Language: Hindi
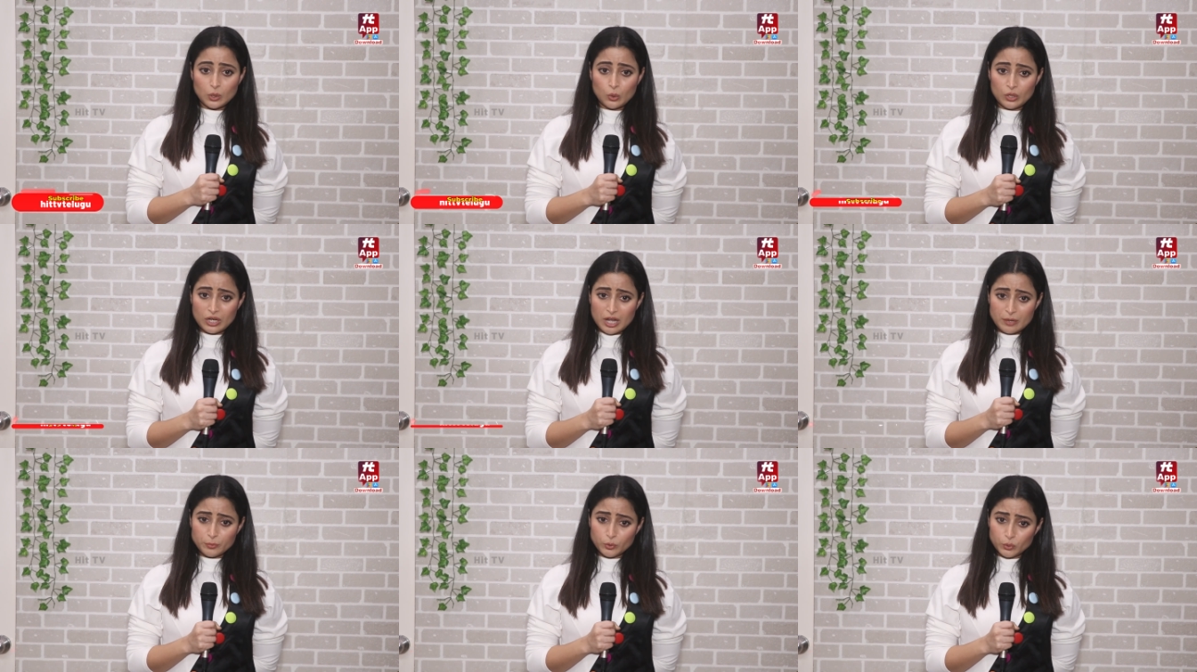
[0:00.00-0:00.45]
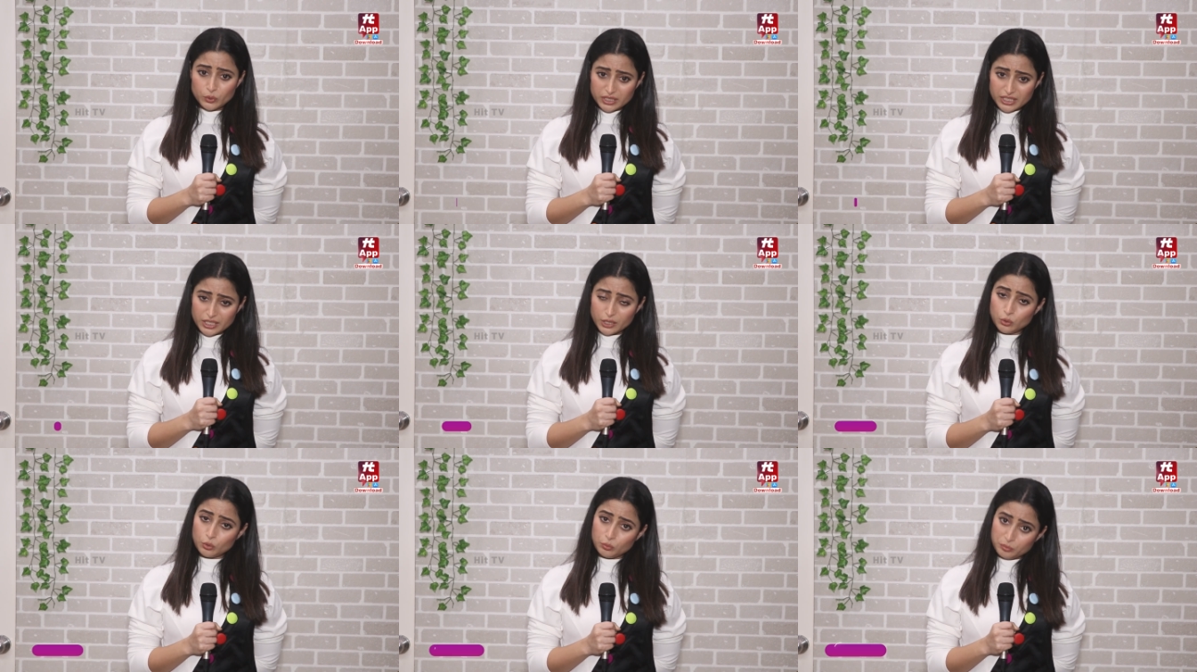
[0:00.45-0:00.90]
और आप
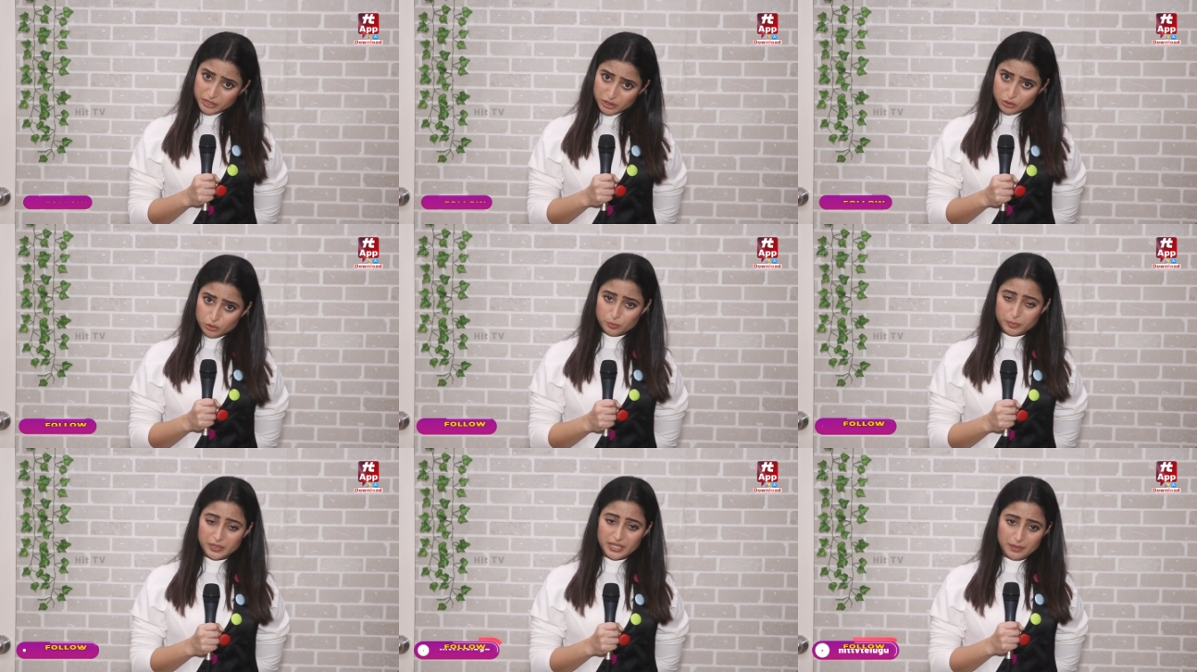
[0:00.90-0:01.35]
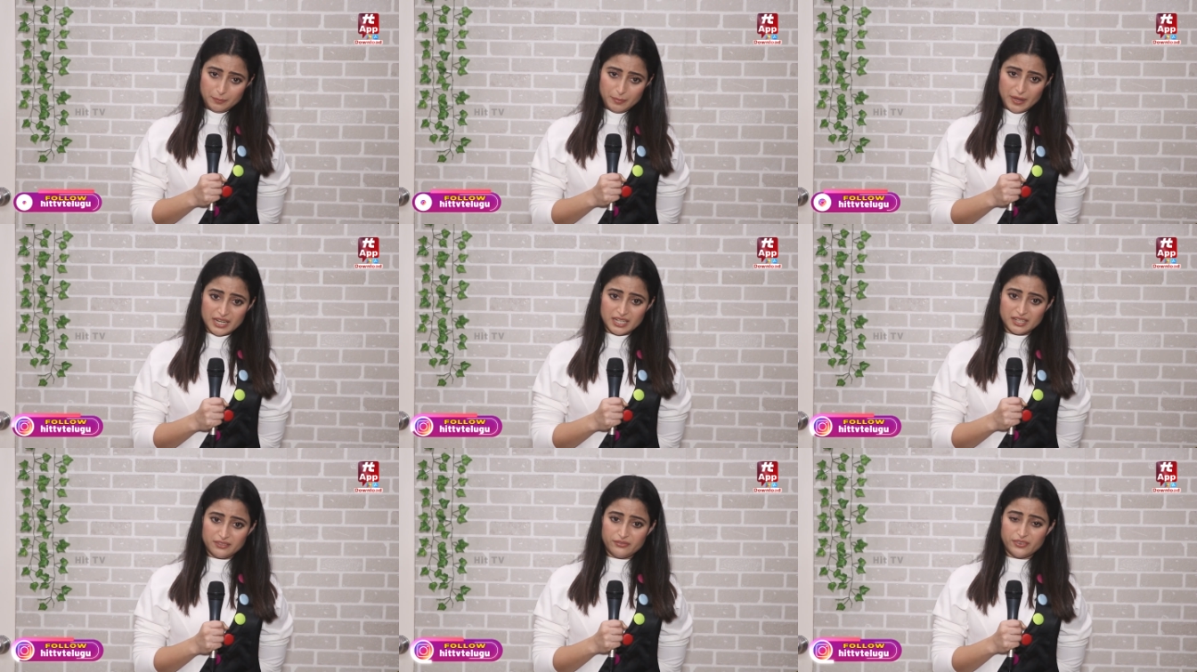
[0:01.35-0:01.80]
उनकी उम्मीदों पर ही
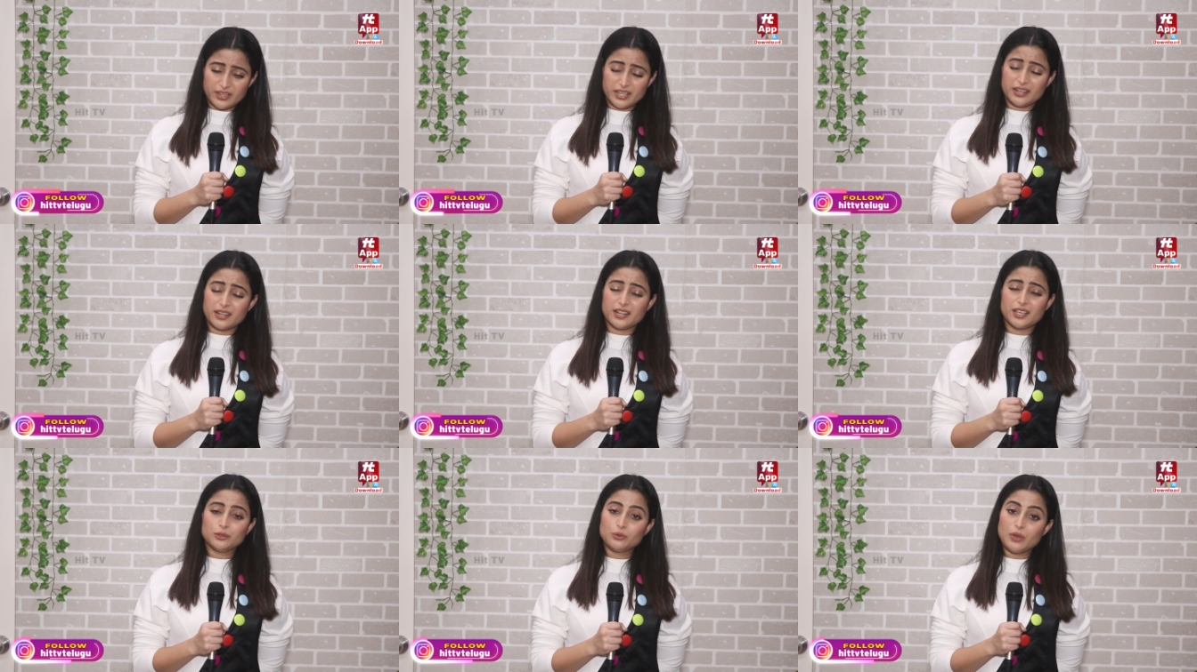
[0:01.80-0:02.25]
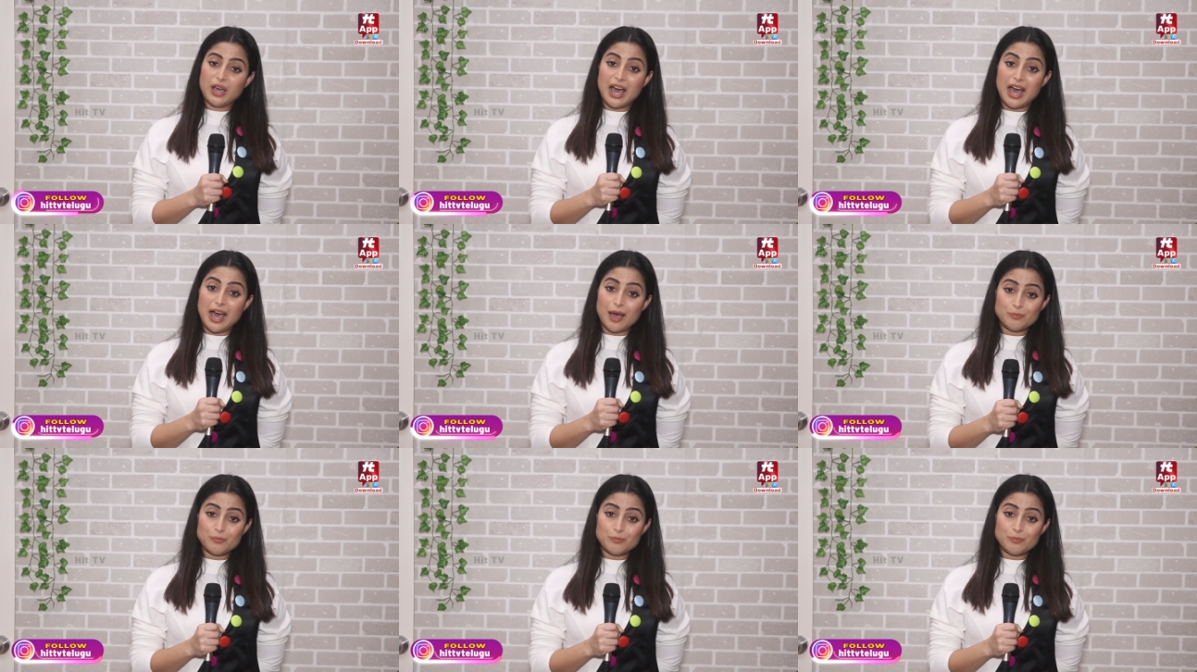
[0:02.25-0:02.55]
पानी फेर रहे हैं तो